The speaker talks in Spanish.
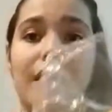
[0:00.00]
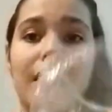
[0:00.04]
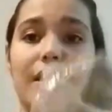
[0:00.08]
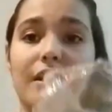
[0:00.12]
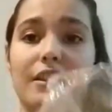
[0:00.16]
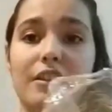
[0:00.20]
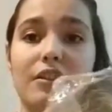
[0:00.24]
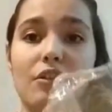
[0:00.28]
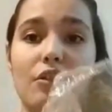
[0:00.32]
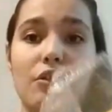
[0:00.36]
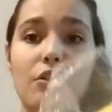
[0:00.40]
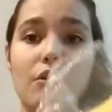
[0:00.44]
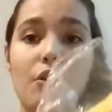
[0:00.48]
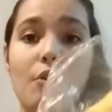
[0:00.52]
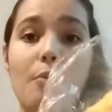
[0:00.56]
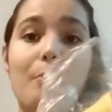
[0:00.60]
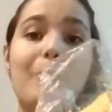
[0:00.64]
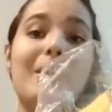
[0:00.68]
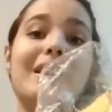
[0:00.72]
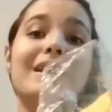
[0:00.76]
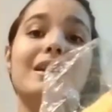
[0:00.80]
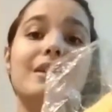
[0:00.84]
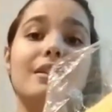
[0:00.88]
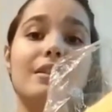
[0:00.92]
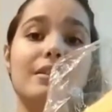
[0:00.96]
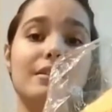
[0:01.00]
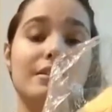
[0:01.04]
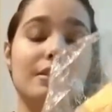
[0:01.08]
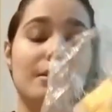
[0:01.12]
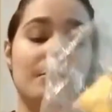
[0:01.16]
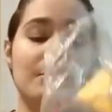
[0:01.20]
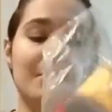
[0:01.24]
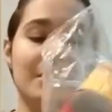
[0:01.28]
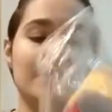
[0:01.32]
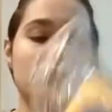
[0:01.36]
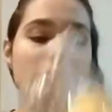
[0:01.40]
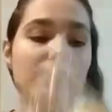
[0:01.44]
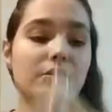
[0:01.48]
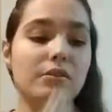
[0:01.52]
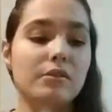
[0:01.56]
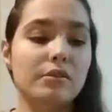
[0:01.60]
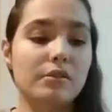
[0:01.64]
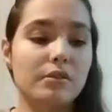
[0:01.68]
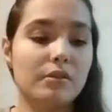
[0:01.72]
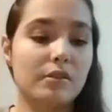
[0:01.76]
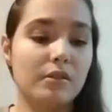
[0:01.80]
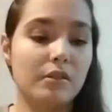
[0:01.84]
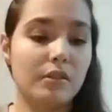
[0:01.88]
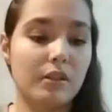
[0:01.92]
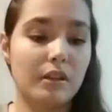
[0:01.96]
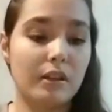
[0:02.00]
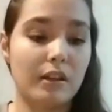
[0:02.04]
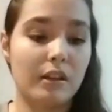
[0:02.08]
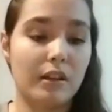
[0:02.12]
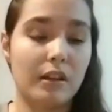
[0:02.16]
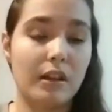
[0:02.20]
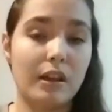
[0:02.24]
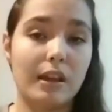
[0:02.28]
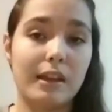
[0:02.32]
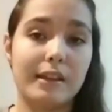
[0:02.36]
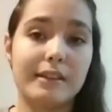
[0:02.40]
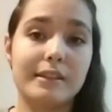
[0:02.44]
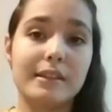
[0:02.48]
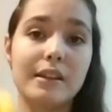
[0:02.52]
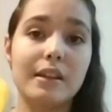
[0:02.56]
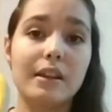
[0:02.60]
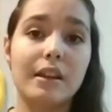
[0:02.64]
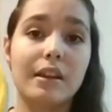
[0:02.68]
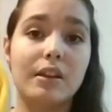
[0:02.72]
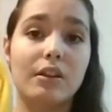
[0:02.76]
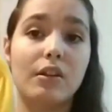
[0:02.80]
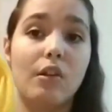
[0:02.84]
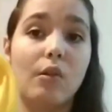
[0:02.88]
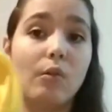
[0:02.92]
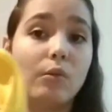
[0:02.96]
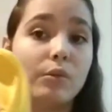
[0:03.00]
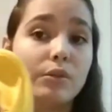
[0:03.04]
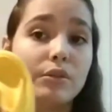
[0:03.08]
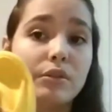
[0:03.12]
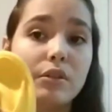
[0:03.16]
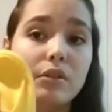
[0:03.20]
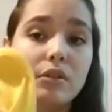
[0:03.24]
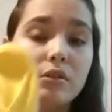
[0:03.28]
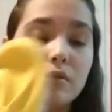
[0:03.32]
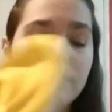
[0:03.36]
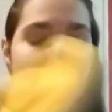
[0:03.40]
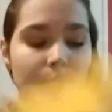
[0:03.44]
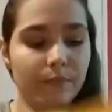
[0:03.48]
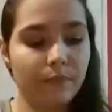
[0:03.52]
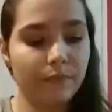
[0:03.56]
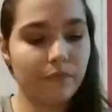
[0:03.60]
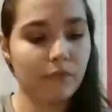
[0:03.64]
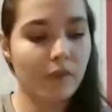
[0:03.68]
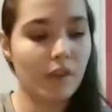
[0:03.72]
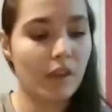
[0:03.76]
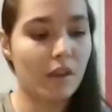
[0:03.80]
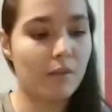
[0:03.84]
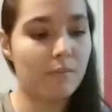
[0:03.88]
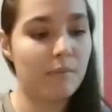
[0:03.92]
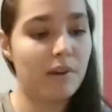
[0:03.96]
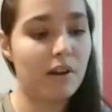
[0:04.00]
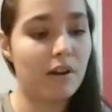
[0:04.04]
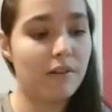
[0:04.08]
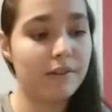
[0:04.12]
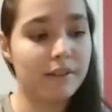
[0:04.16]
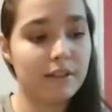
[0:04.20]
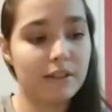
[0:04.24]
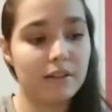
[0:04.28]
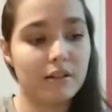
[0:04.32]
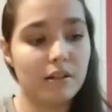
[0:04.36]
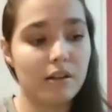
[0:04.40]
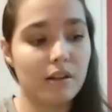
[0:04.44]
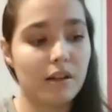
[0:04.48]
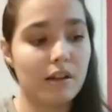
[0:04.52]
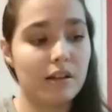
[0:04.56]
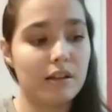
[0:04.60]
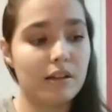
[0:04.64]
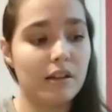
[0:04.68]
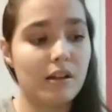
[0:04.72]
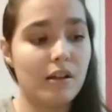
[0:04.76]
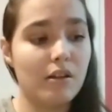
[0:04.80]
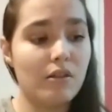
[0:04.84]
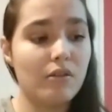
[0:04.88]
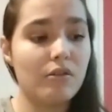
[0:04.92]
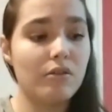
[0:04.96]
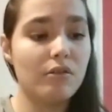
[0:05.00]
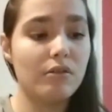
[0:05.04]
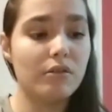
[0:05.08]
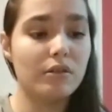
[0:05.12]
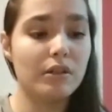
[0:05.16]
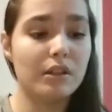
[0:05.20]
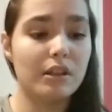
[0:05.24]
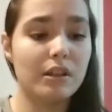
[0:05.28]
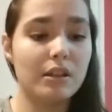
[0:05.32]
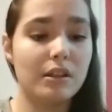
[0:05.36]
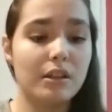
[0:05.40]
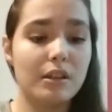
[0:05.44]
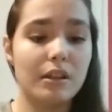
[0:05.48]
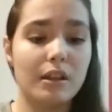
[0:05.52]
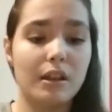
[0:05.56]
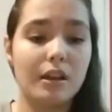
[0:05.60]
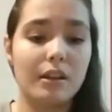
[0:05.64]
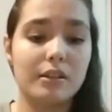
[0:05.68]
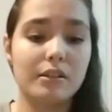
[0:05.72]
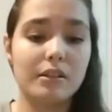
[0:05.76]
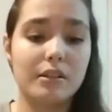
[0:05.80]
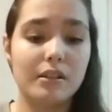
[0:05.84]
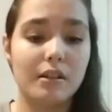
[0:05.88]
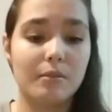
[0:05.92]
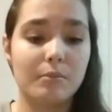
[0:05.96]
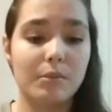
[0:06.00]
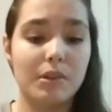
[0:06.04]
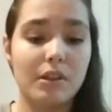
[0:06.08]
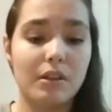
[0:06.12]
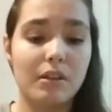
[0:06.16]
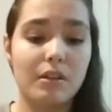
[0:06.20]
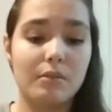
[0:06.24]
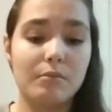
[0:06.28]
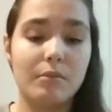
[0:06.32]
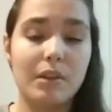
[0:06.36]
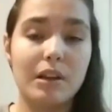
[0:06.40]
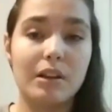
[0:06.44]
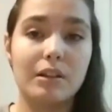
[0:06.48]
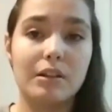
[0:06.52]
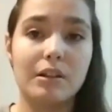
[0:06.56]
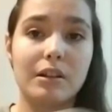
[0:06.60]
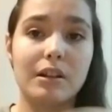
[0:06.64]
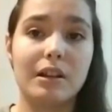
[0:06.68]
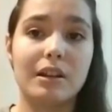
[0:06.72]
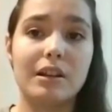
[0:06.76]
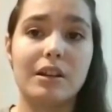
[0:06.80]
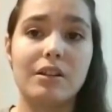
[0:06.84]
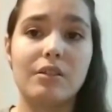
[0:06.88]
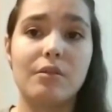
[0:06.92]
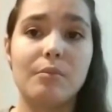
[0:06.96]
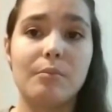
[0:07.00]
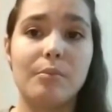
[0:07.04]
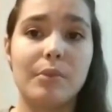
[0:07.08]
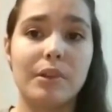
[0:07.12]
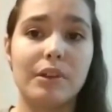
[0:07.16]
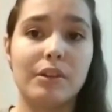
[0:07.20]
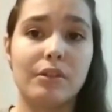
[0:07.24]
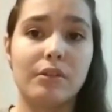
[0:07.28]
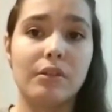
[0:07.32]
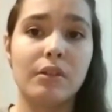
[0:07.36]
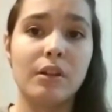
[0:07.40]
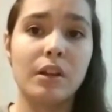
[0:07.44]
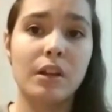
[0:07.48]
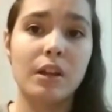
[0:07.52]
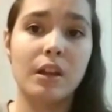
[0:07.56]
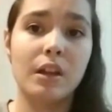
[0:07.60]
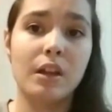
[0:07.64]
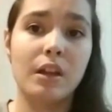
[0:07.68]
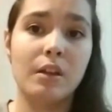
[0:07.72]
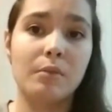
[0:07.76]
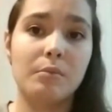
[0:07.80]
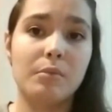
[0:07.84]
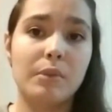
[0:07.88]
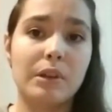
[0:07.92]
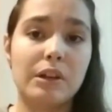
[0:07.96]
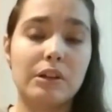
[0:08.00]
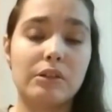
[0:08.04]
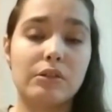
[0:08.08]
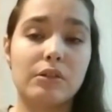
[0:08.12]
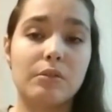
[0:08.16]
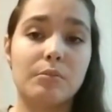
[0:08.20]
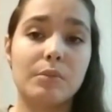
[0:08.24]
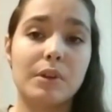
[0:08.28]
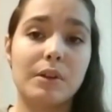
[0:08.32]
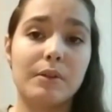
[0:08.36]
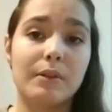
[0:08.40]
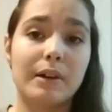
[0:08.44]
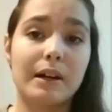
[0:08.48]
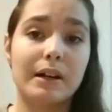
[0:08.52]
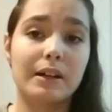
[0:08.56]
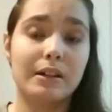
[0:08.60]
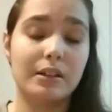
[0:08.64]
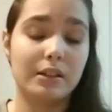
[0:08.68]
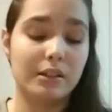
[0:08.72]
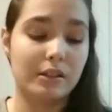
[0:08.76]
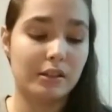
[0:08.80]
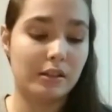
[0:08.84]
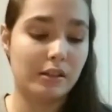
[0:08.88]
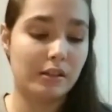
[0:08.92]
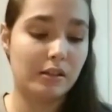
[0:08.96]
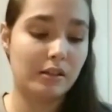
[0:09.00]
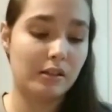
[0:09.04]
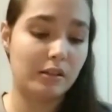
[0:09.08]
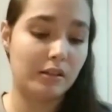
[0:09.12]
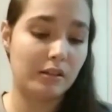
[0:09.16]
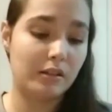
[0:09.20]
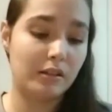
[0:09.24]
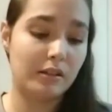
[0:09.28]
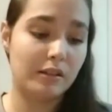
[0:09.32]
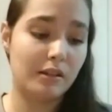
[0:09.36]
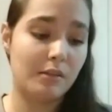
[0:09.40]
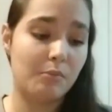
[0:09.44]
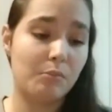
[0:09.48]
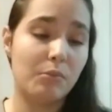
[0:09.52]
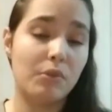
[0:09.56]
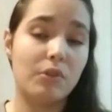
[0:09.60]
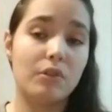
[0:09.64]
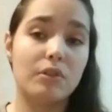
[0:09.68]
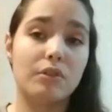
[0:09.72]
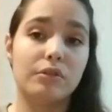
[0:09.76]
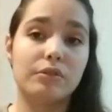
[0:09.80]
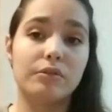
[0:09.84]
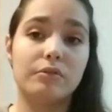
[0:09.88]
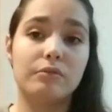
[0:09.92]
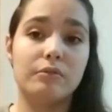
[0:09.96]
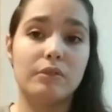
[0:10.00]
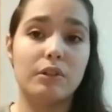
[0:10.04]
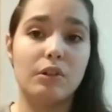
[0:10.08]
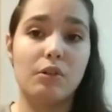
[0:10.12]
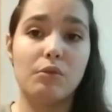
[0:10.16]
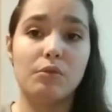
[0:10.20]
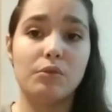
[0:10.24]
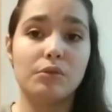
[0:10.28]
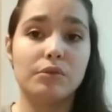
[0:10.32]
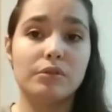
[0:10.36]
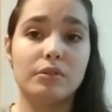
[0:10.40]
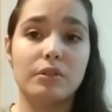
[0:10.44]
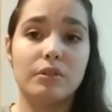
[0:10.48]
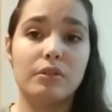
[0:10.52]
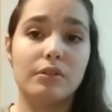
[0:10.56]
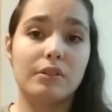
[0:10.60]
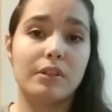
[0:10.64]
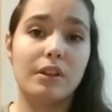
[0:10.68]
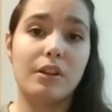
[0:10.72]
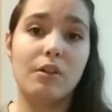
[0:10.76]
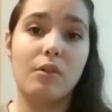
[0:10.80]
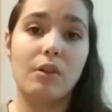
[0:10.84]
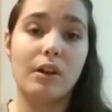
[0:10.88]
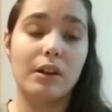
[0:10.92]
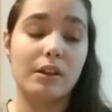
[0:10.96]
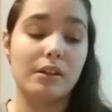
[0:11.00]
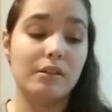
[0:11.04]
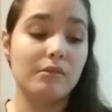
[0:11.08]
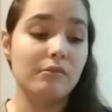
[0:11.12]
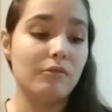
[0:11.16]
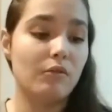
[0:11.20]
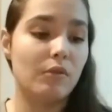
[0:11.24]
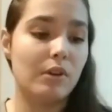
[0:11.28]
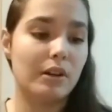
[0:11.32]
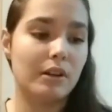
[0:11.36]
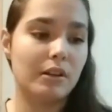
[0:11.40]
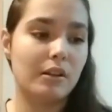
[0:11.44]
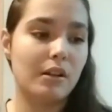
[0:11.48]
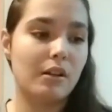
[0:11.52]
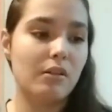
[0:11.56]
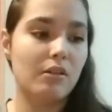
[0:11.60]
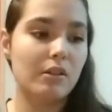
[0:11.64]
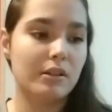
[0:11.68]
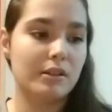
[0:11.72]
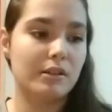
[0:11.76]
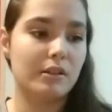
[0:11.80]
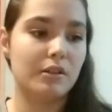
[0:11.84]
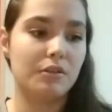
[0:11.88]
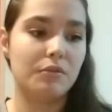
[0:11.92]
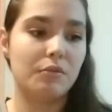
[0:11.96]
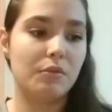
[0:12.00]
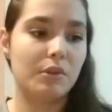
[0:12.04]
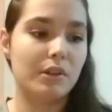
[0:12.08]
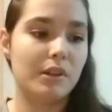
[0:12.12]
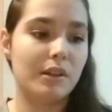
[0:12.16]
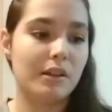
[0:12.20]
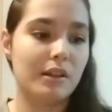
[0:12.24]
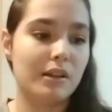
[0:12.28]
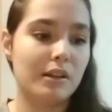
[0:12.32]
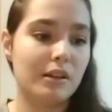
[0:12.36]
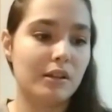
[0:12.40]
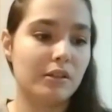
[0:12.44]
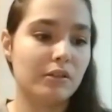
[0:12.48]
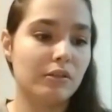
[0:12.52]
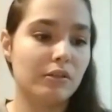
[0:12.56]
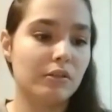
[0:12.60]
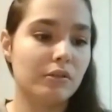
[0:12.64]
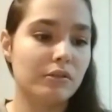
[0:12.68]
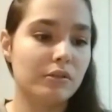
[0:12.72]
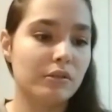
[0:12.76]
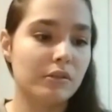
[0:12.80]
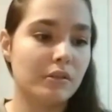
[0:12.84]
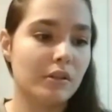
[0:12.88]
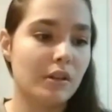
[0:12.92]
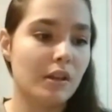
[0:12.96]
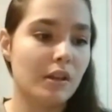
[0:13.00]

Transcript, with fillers: estos dos pares de zapatos, este que no uso, que me lo habían regalado y este también me lo regalaron, pero pero no me va y tampoco lo, uso, lo tengo ahí guardado, así que voy a dar estos.